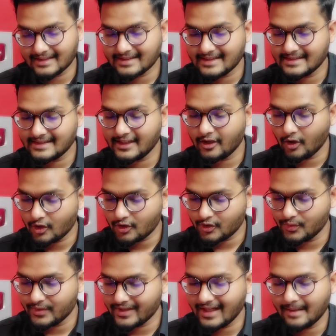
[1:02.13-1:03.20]
साथ किसी ने और
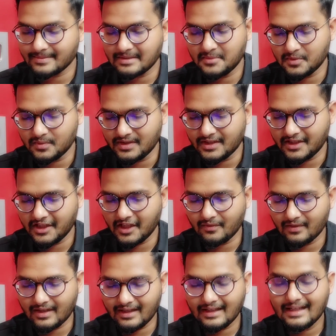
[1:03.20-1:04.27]
ट्वीट किया आप सभी को दिखी
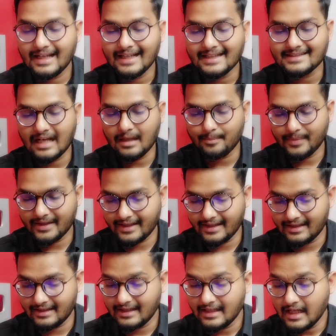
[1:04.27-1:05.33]
रहूँगा जहाँ पर
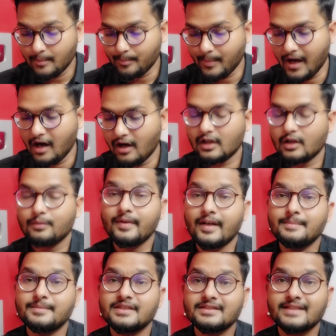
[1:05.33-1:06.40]
पावर ऑफ
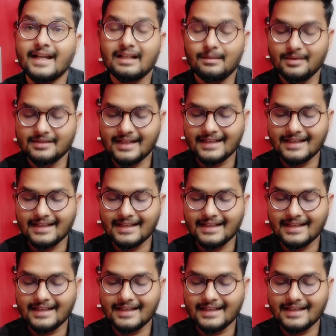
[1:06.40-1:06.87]
एम सी स्टैंड का